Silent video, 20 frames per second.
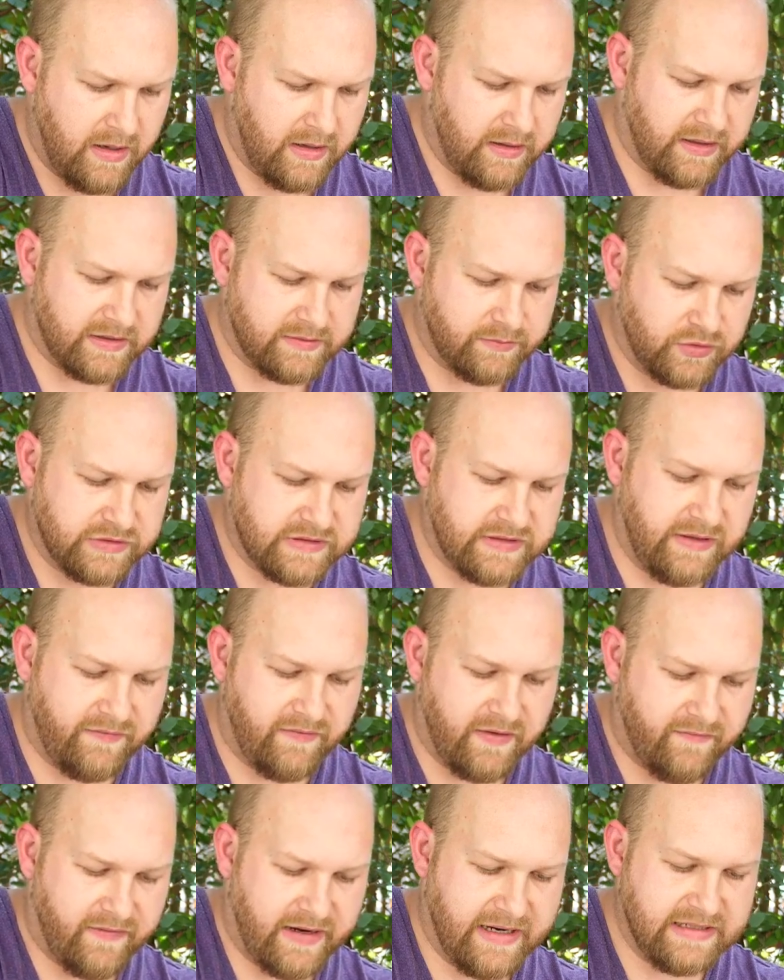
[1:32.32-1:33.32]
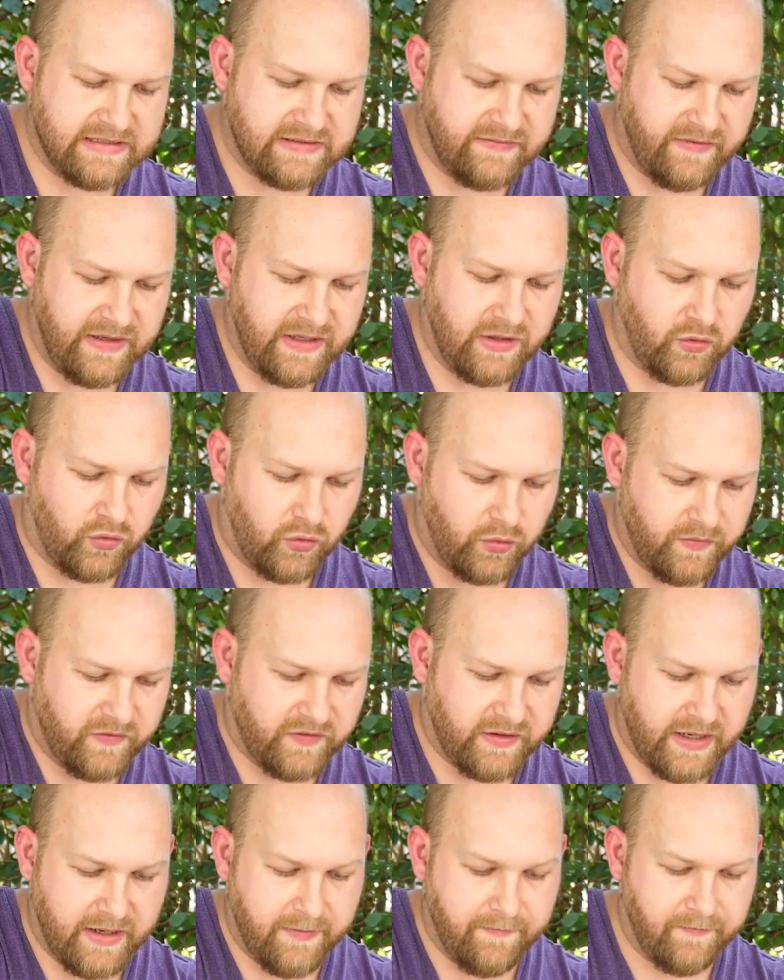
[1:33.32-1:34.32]
Das muss nicht, wer weiß, wie grob
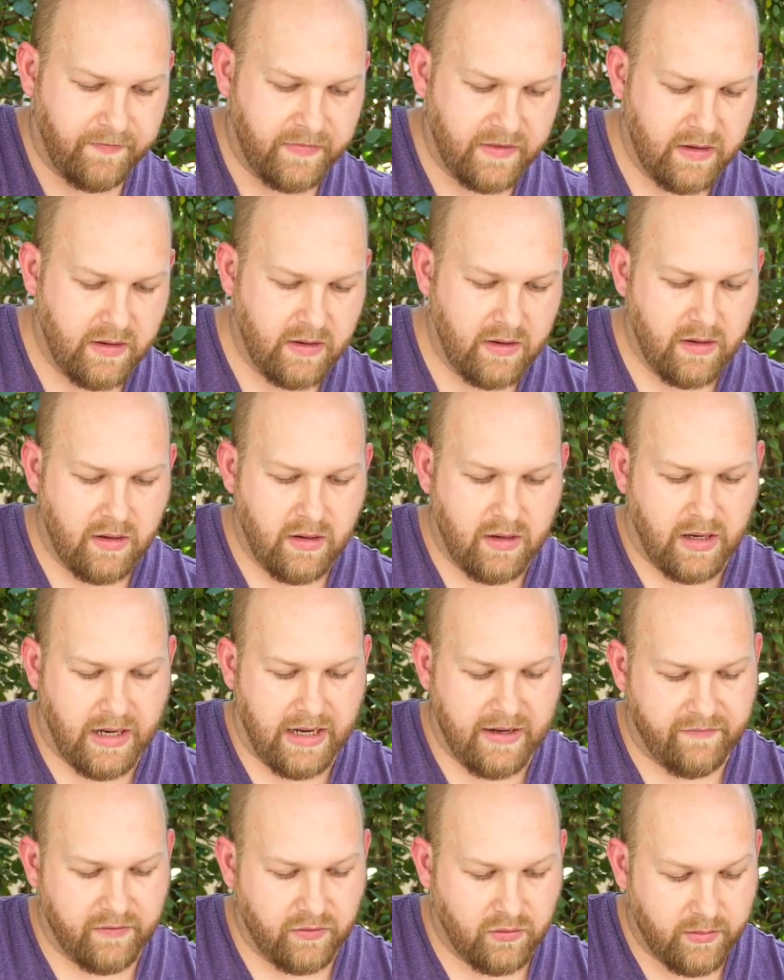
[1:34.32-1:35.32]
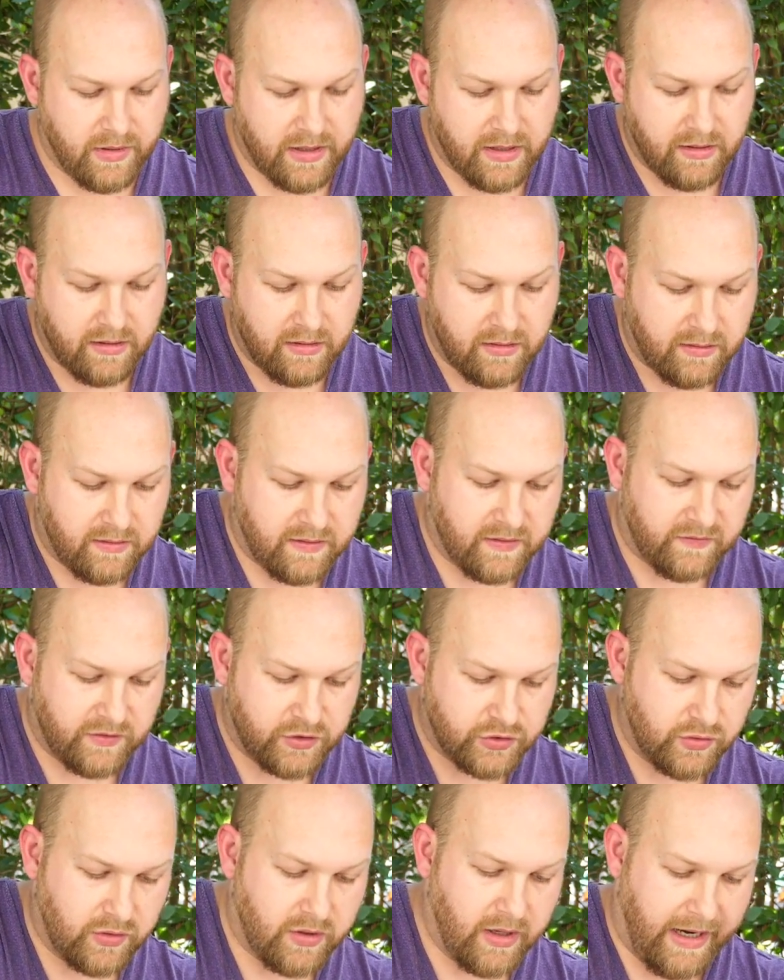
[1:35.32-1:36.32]
sein. Einfach nur mal, dass die
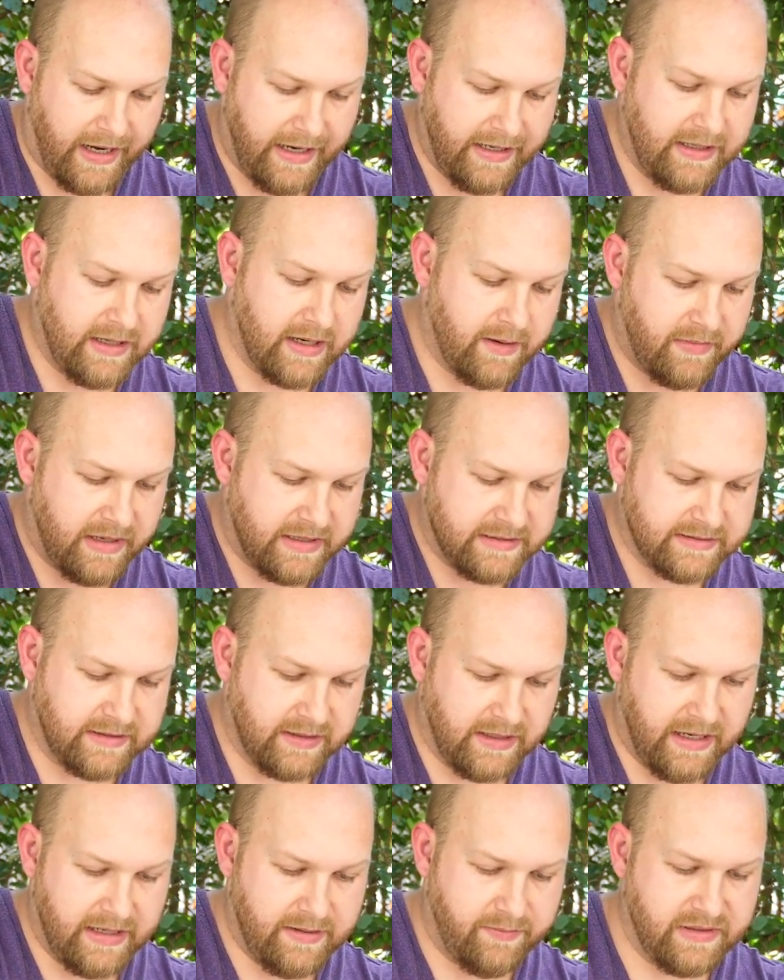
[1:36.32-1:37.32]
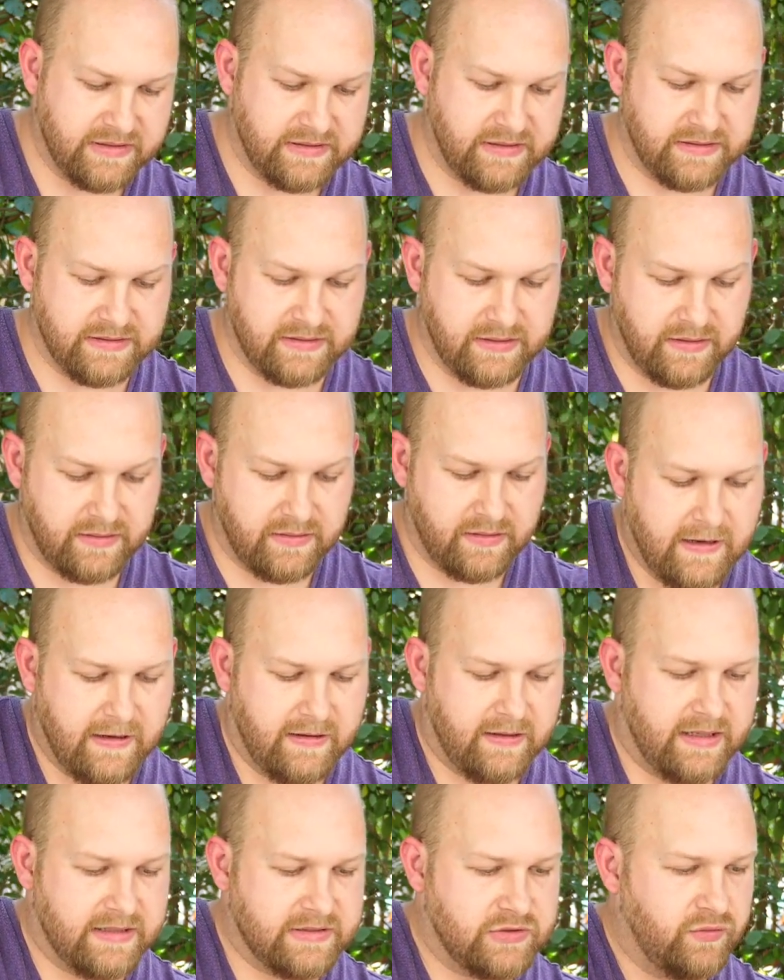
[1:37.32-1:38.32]
Stücke einigermaßen gleichmäßig sind.
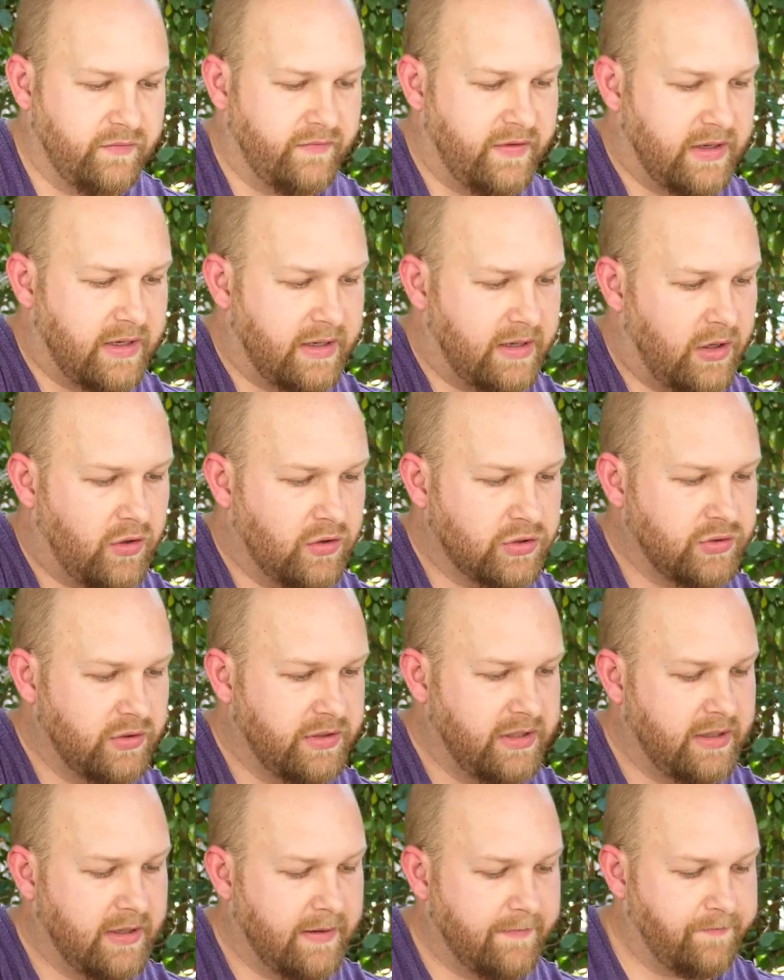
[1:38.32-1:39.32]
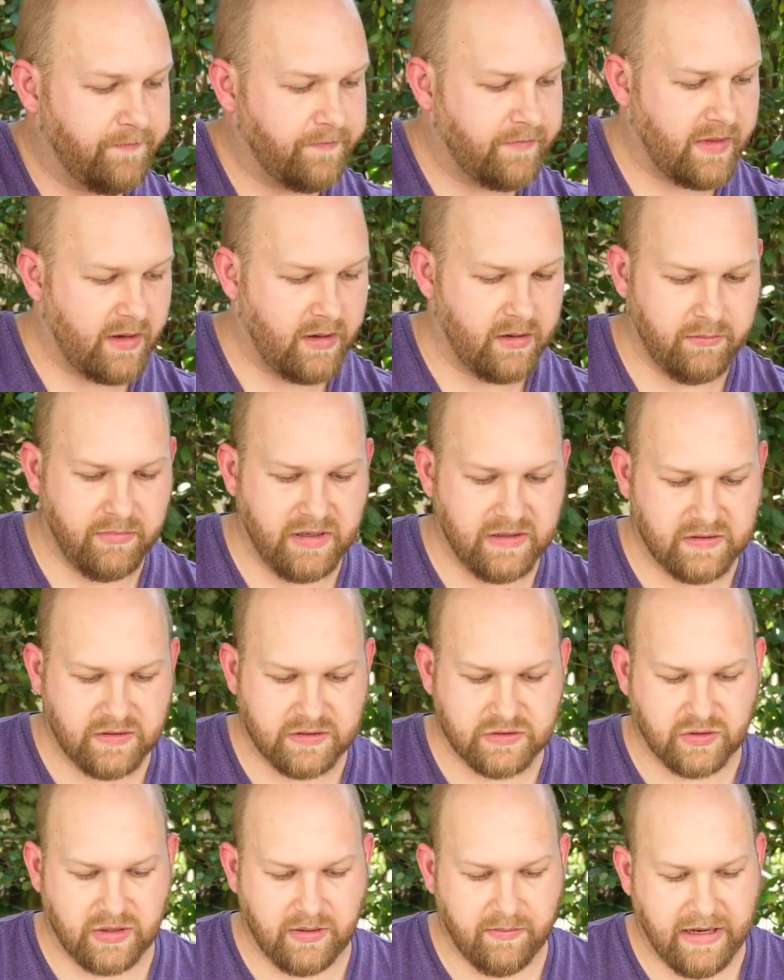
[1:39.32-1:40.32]
Das tun wir dann auch schon hier mit
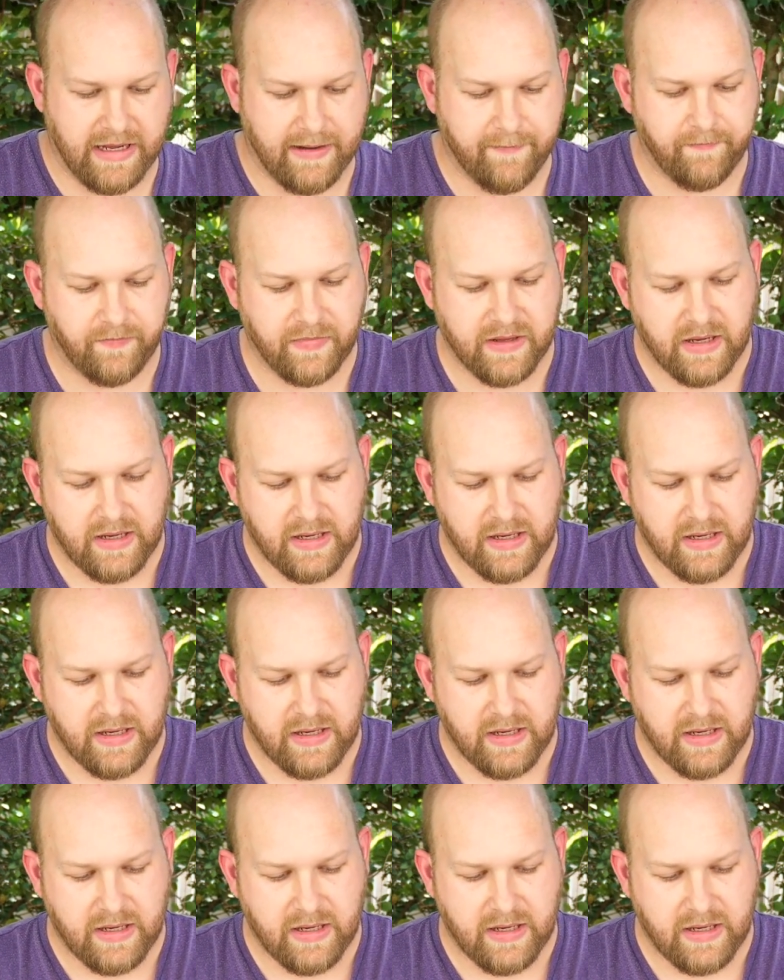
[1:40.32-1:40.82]
zu dem Lamm.